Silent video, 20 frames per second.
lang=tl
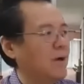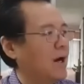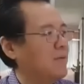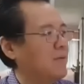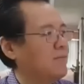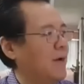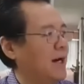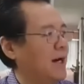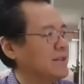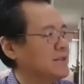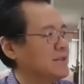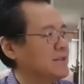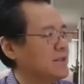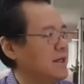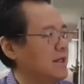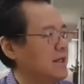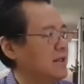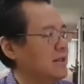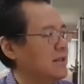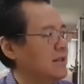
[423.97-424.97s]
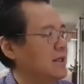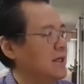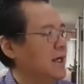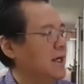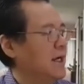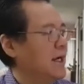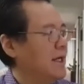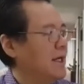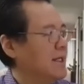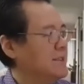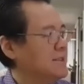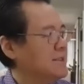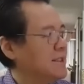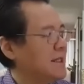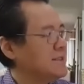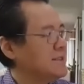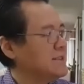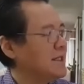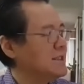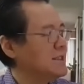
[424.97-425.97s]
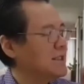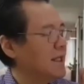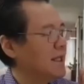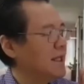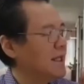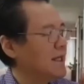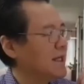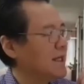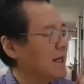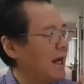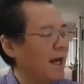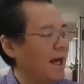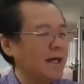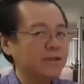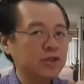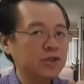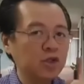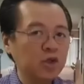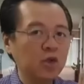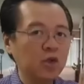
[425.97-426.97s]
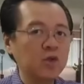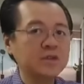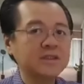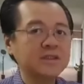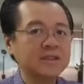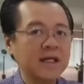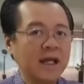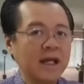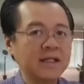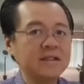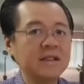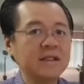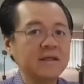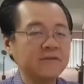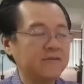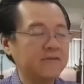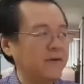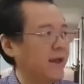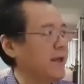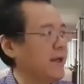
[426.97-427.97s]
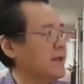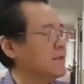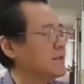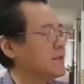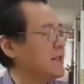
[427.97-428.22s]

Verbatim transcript: ng mga muscle, isa sa delikadong side effect